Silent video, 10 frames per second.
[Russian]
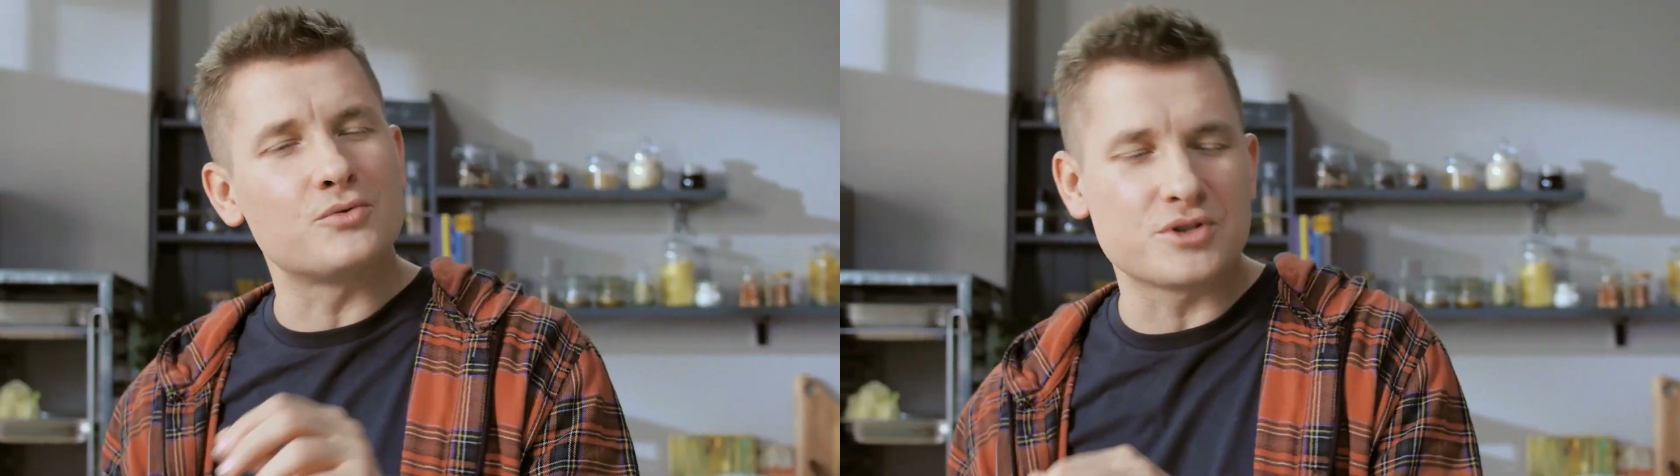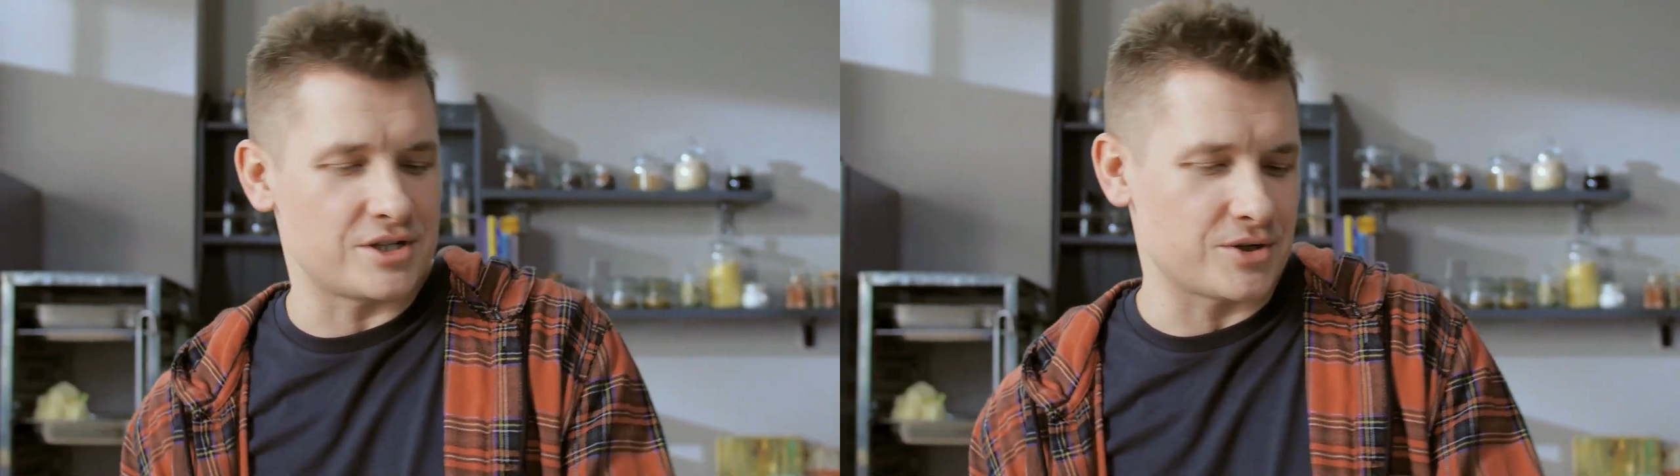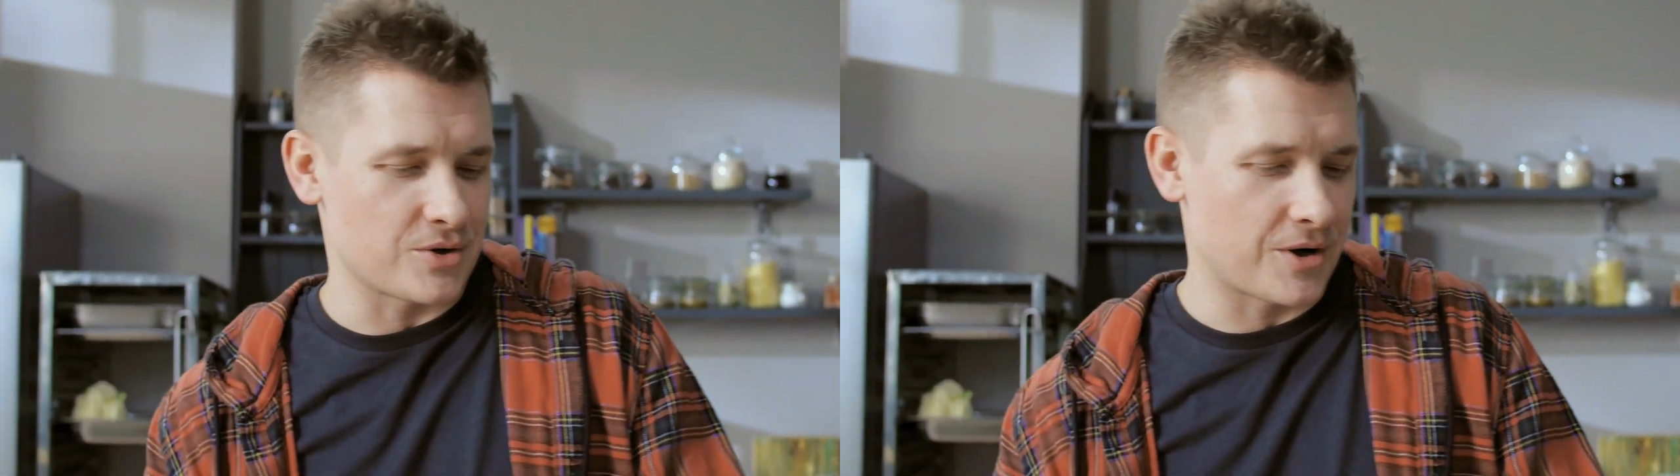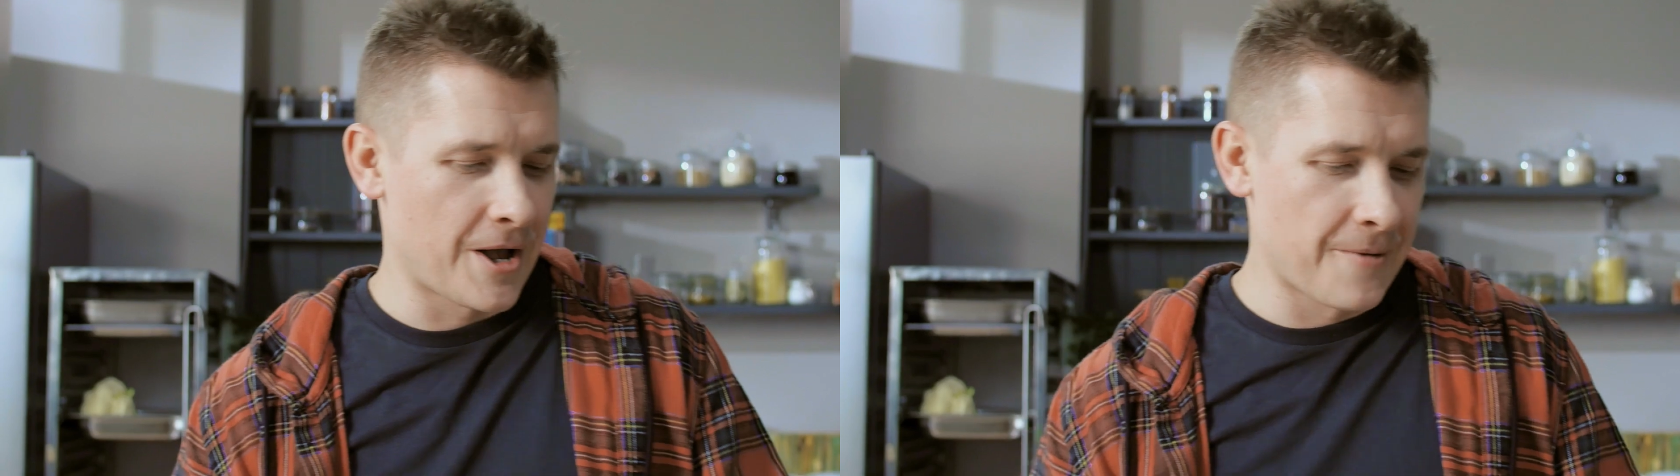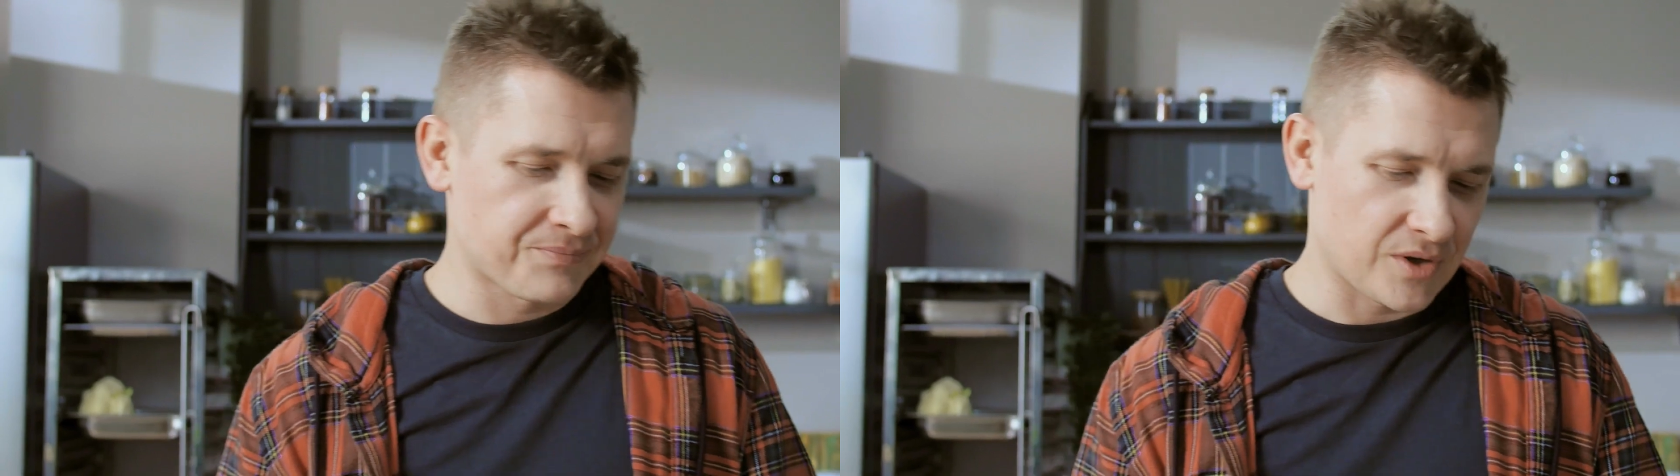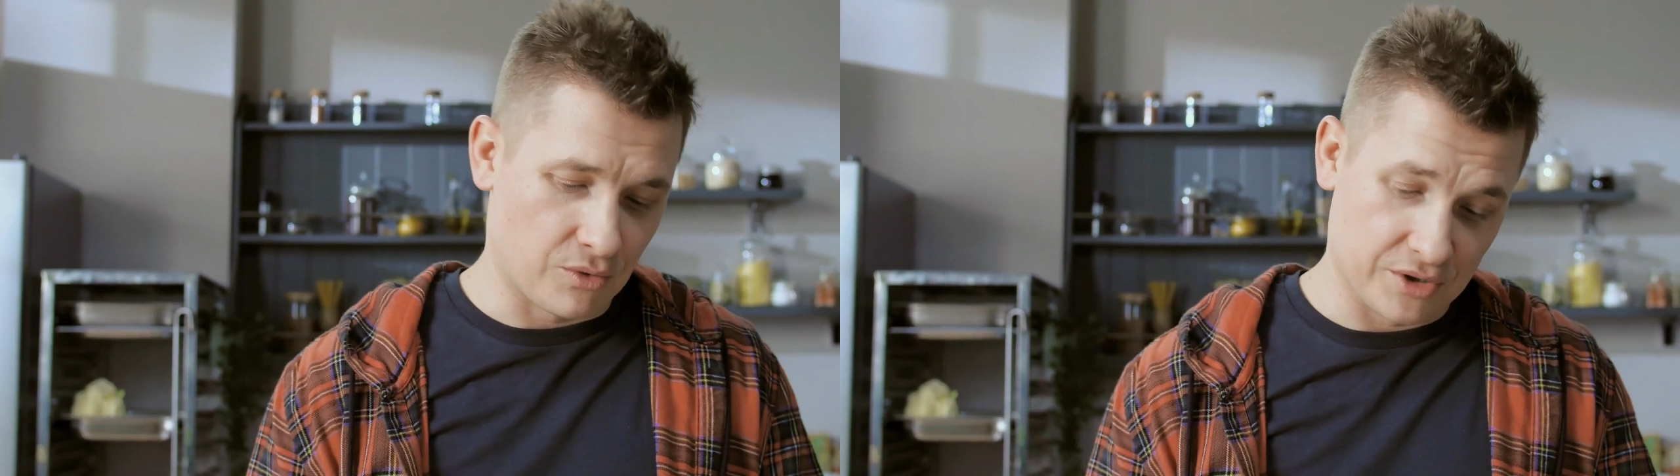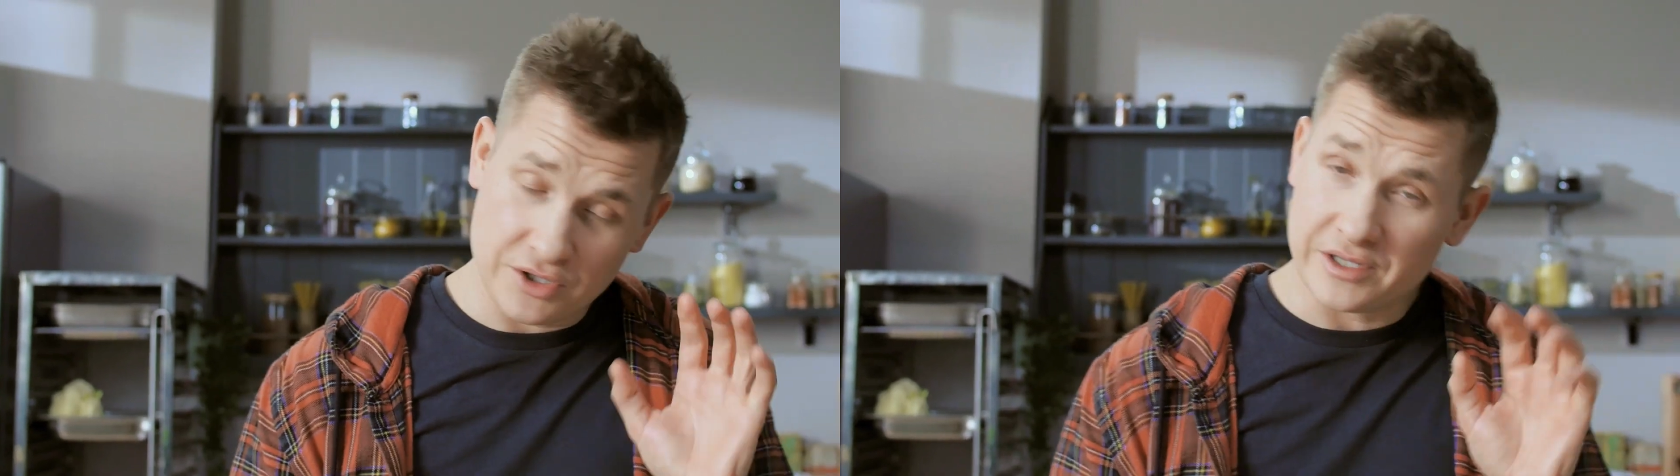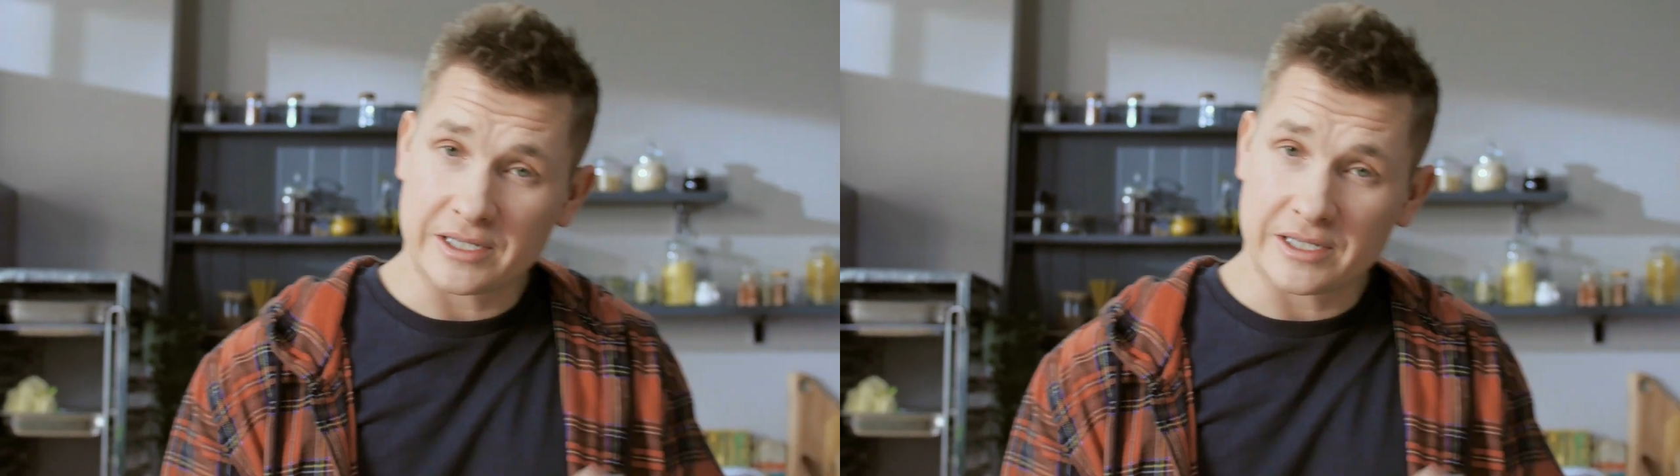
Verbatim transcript: вкусненькую. Вот, ее